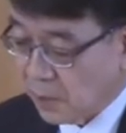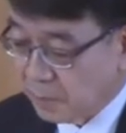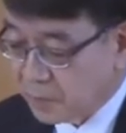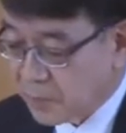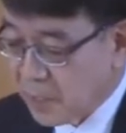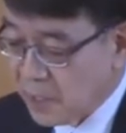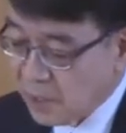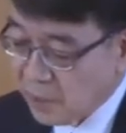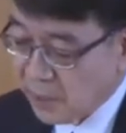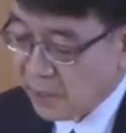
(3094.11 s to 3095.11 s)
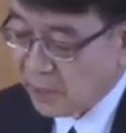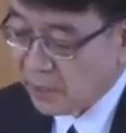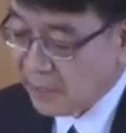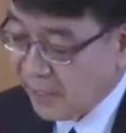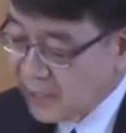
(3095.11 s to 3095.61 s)
因此，在这
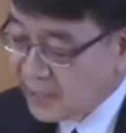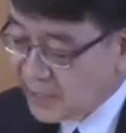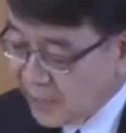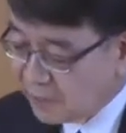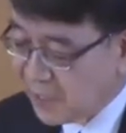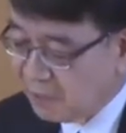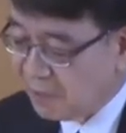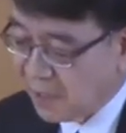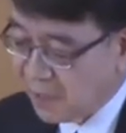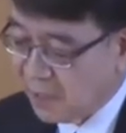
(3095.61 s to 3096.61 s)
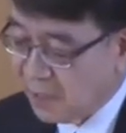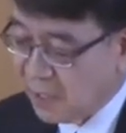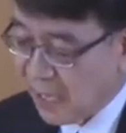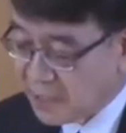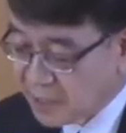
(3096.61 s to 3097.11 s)
里，借着神圣
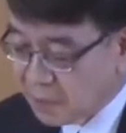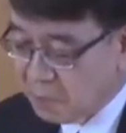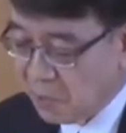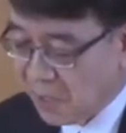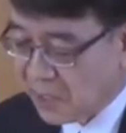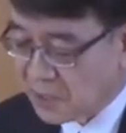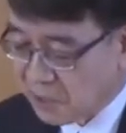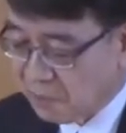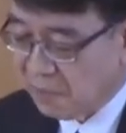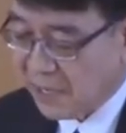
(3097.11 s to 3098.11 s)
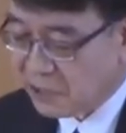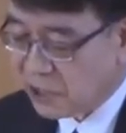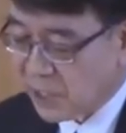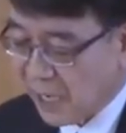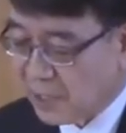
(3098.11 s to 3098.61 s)
的话，将一棵
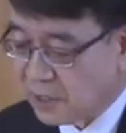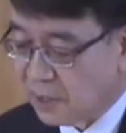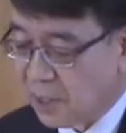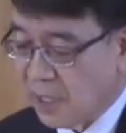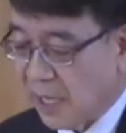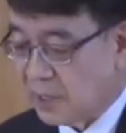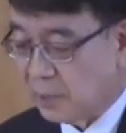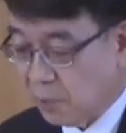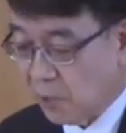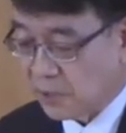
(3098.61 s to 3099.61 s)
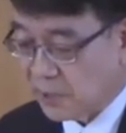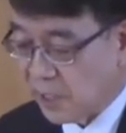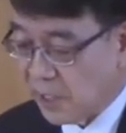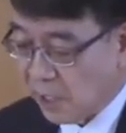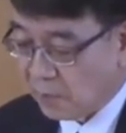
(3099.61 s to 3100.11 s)
树指定为
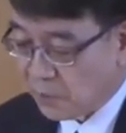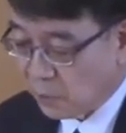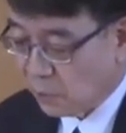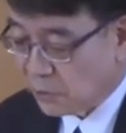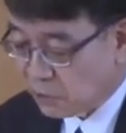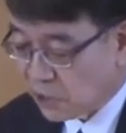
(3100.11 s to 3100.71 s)
生命之树。